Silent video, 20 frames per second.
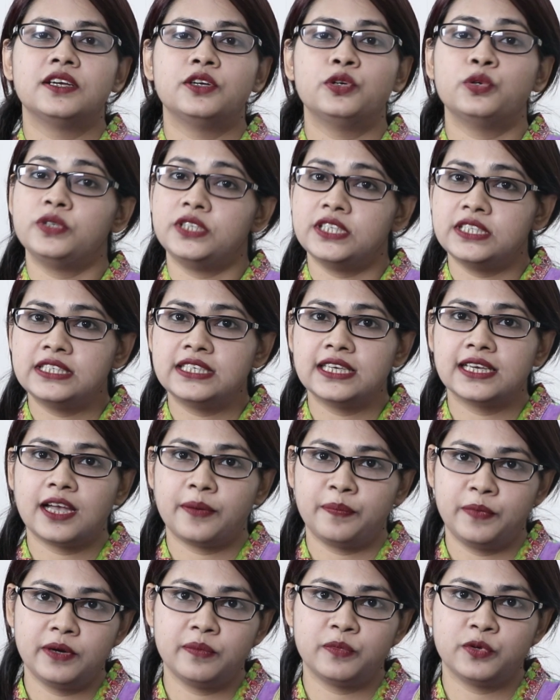রুটিন চেক
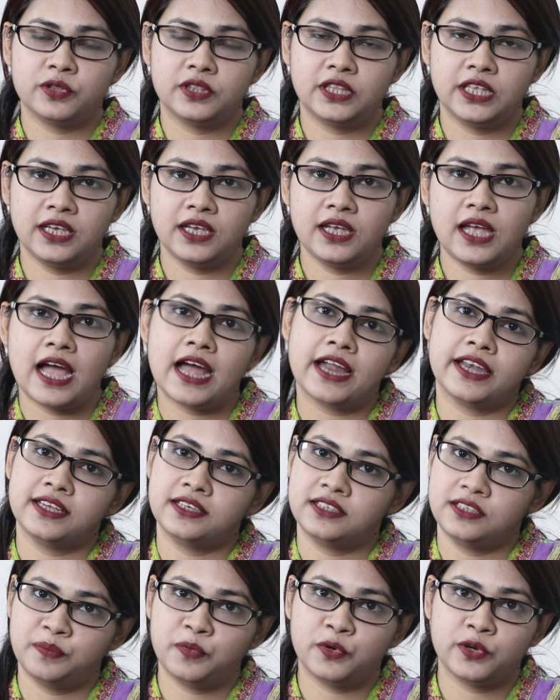মধ্যে
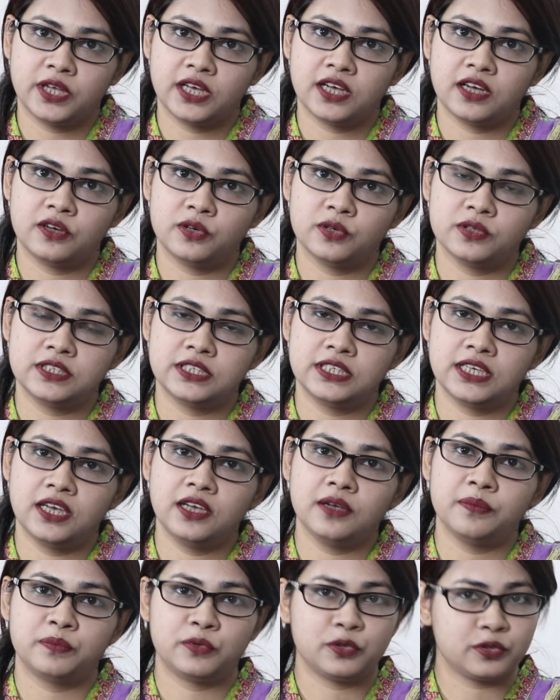আরেকটি পরীক্ষা হচ্ছে
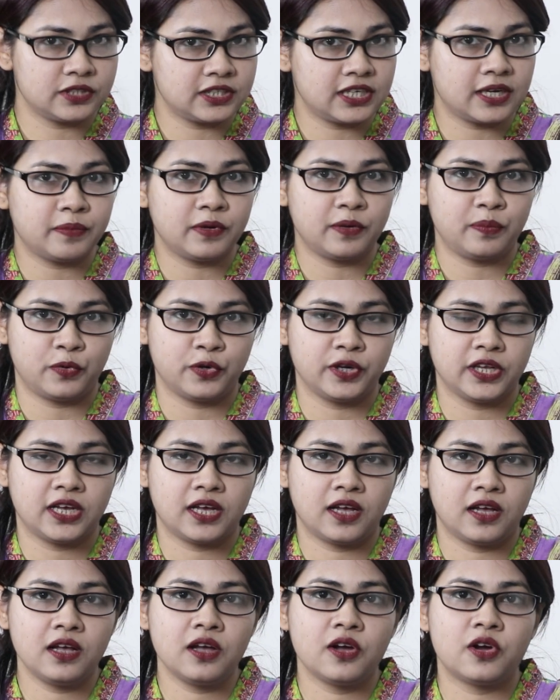প্রস্রাবের
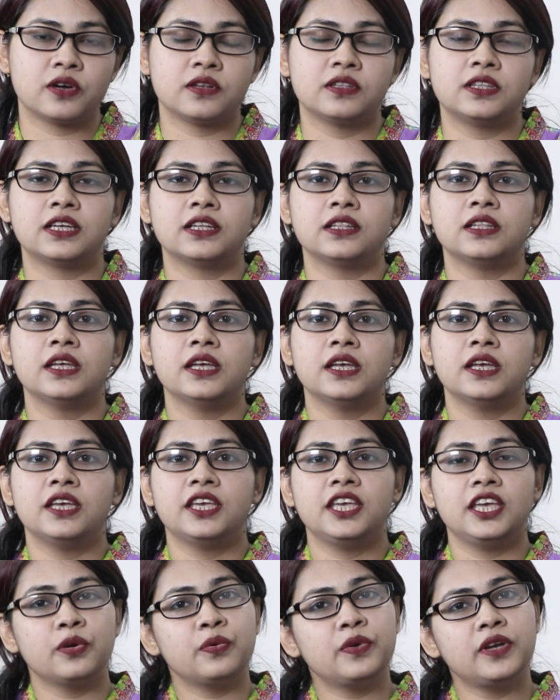পরীক্ষা অর্থাৎ
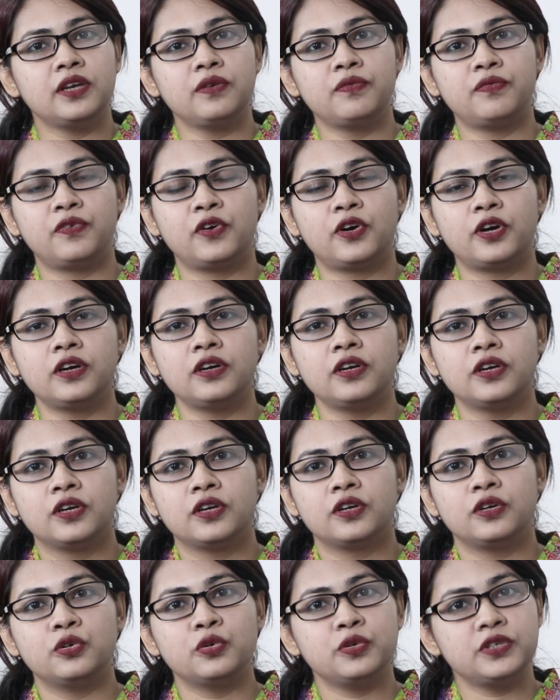ইউরিন ফর
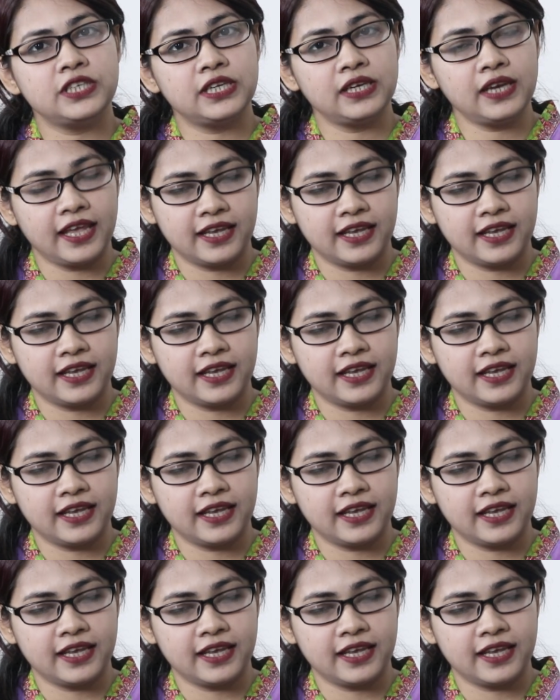রুটিন